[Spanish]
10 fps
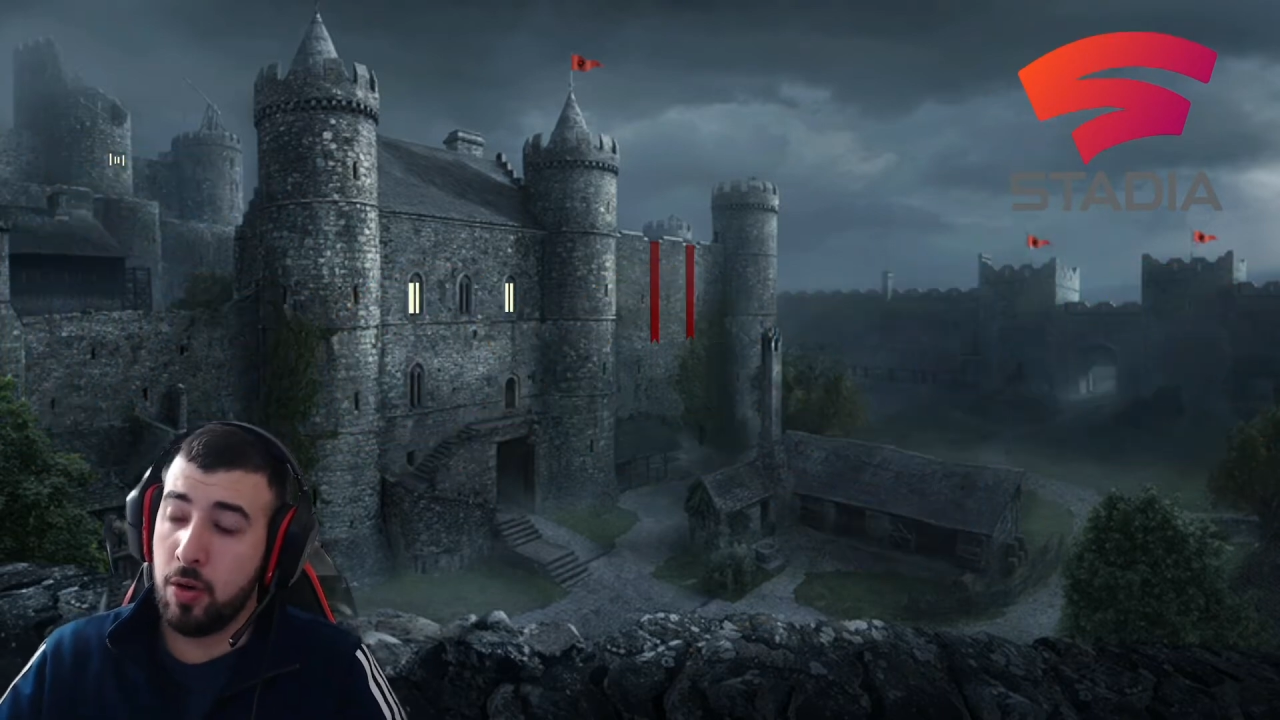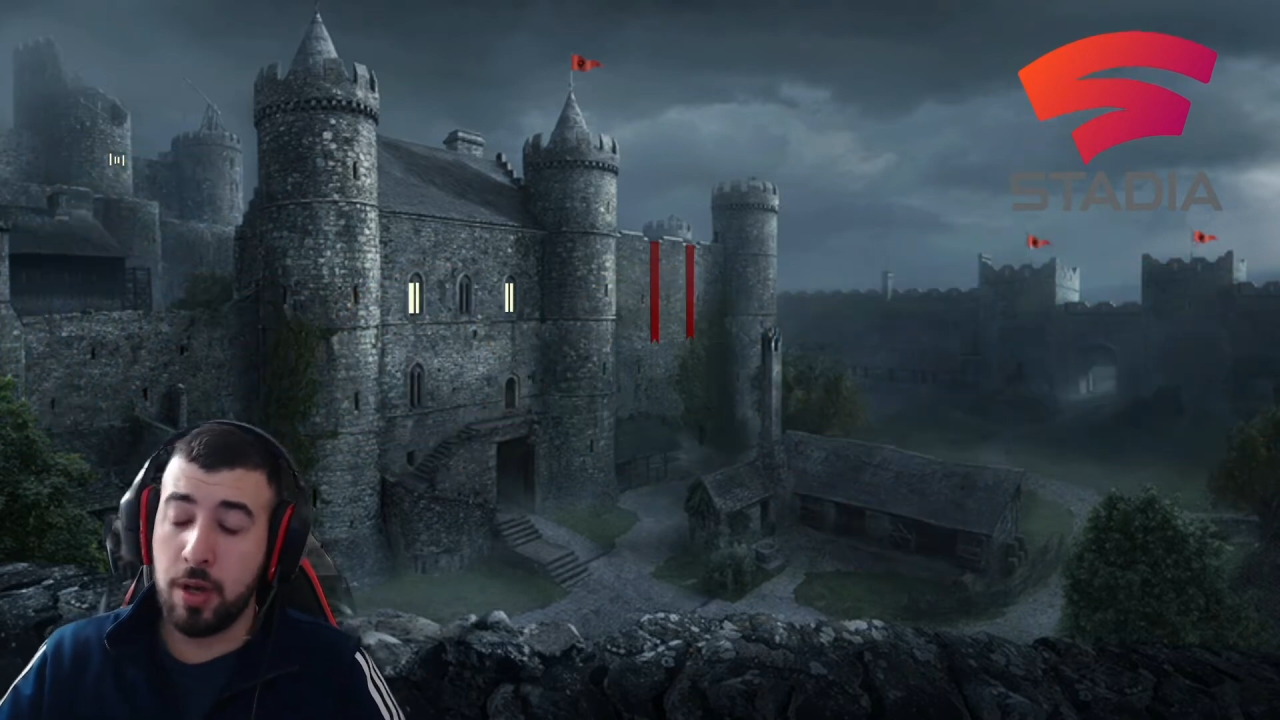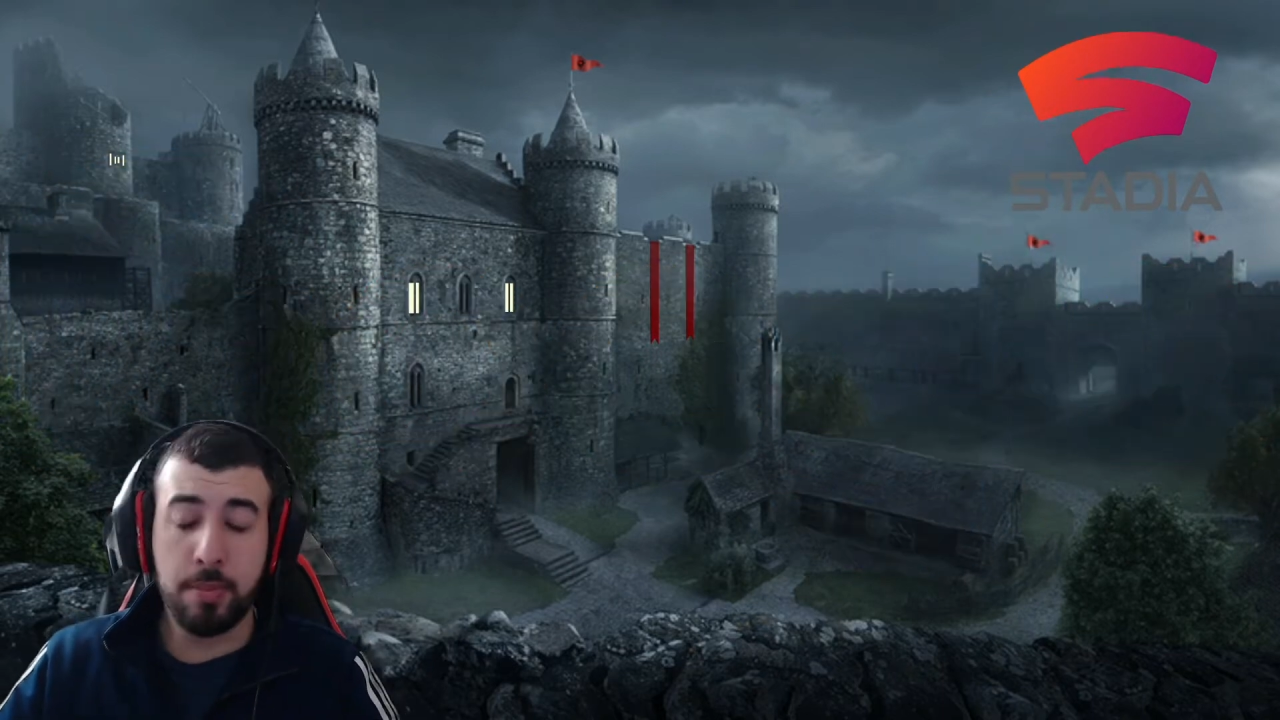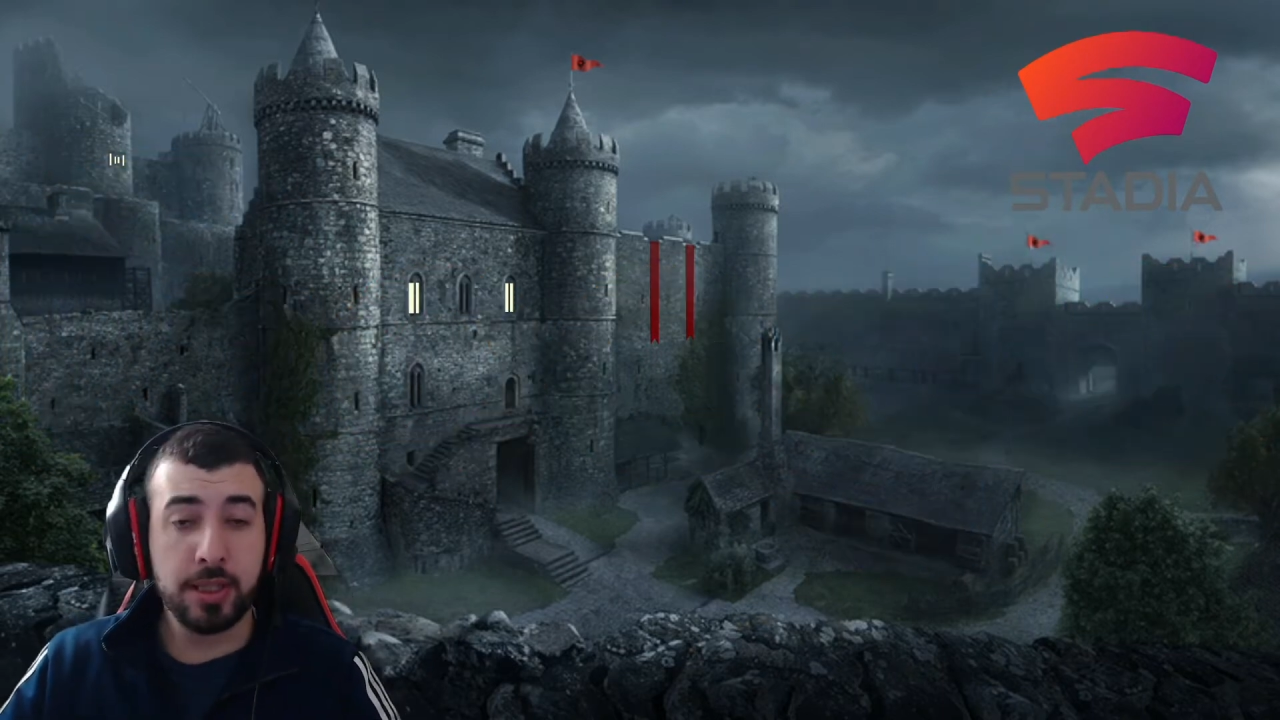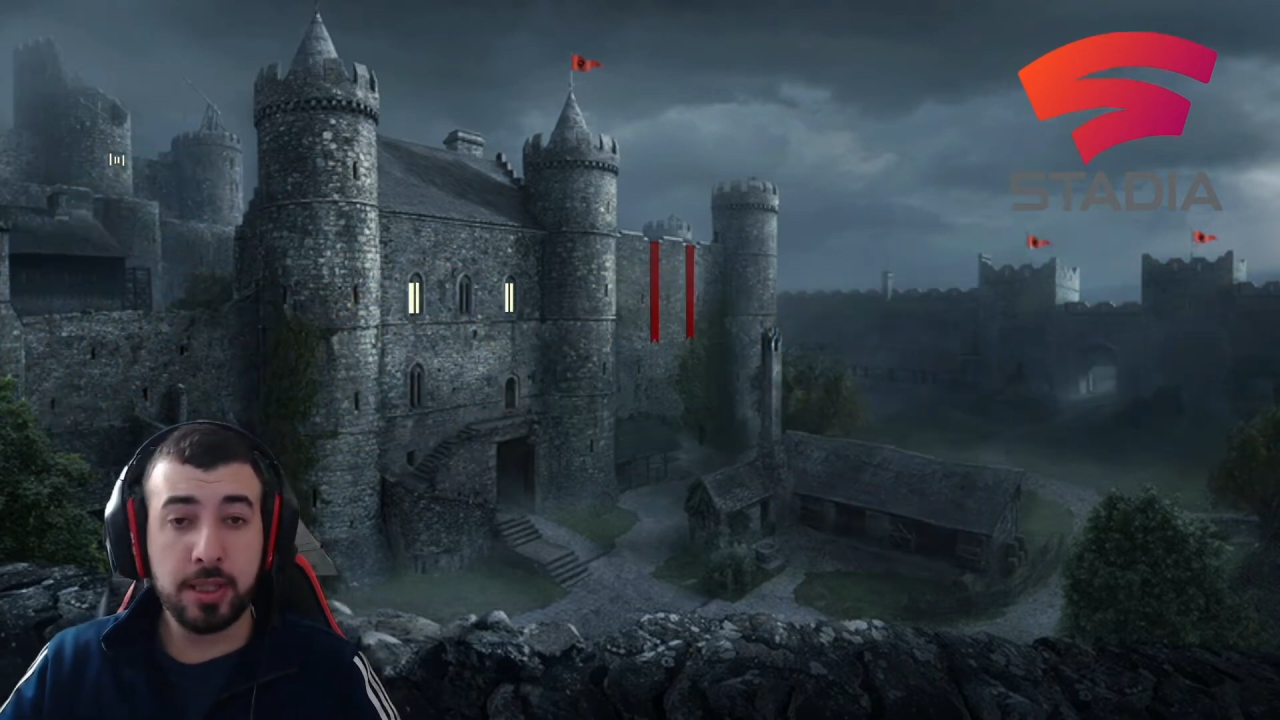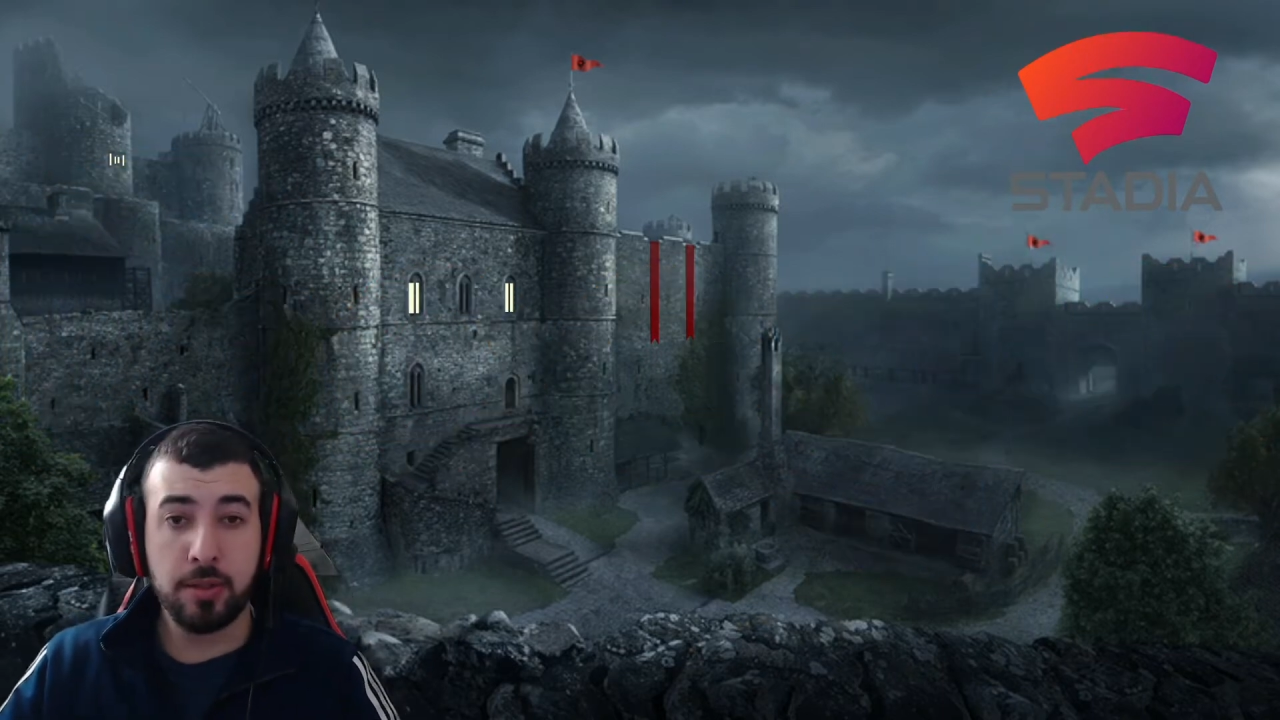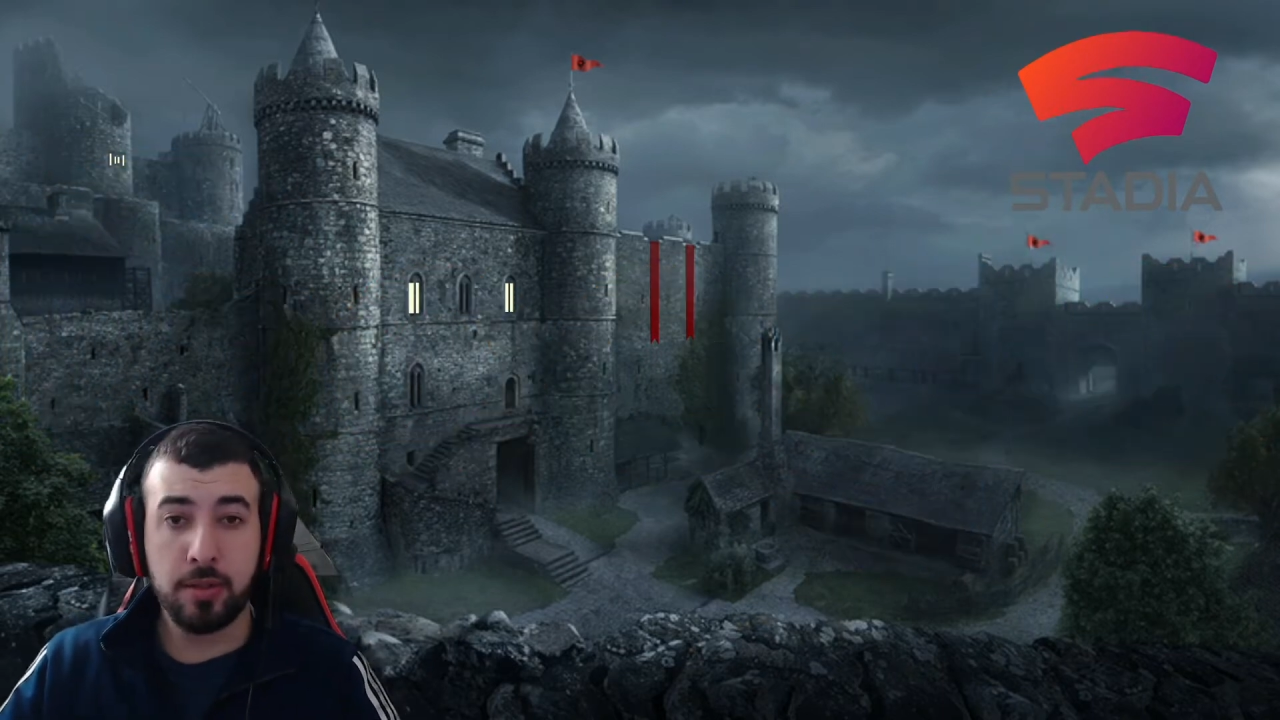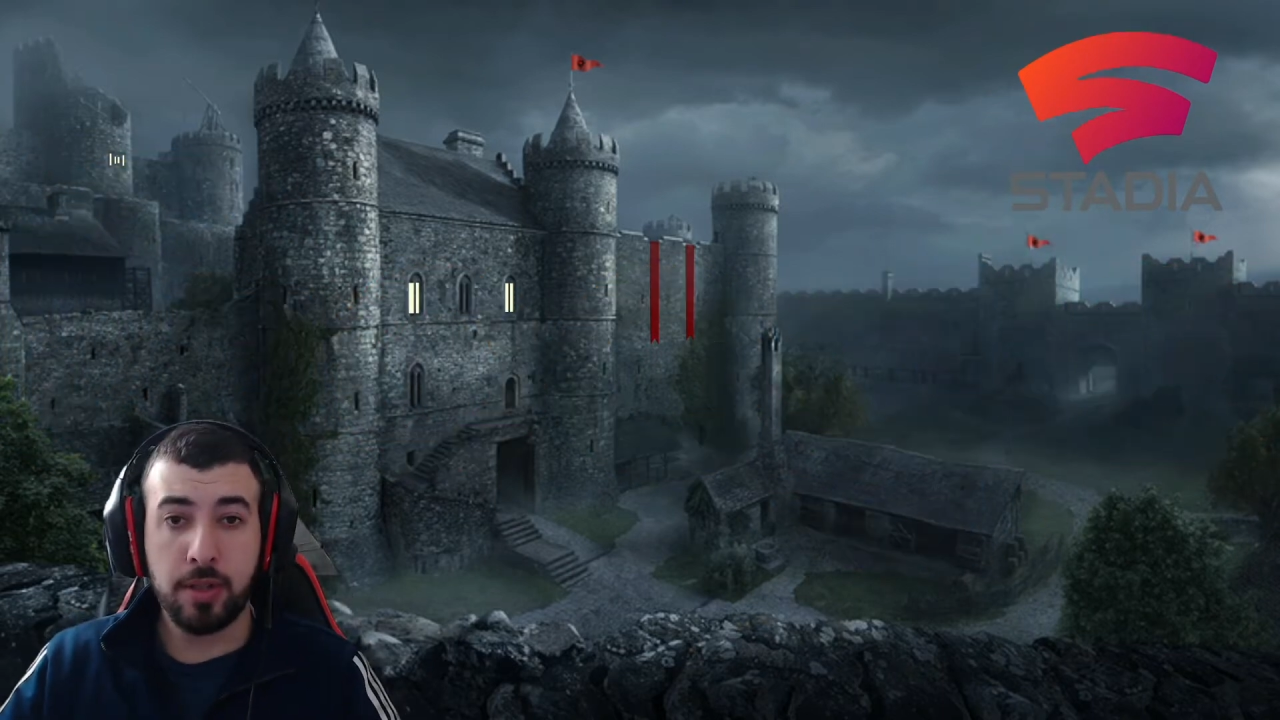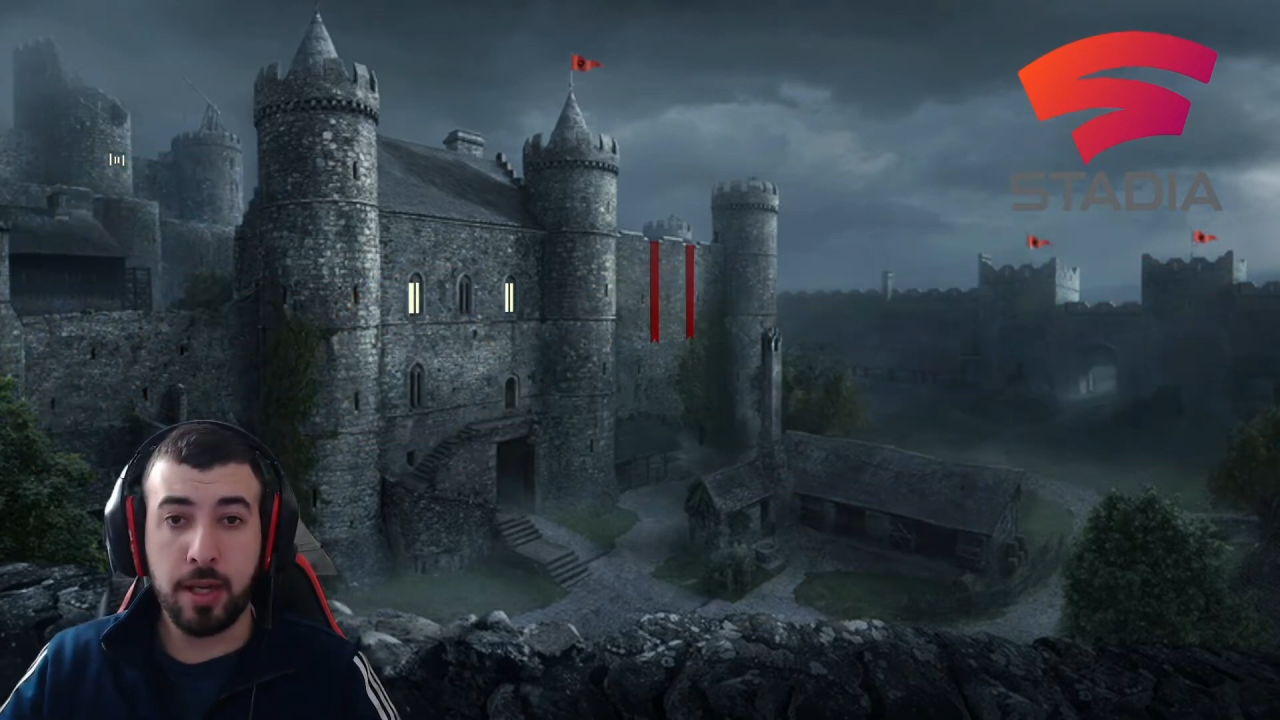obviamente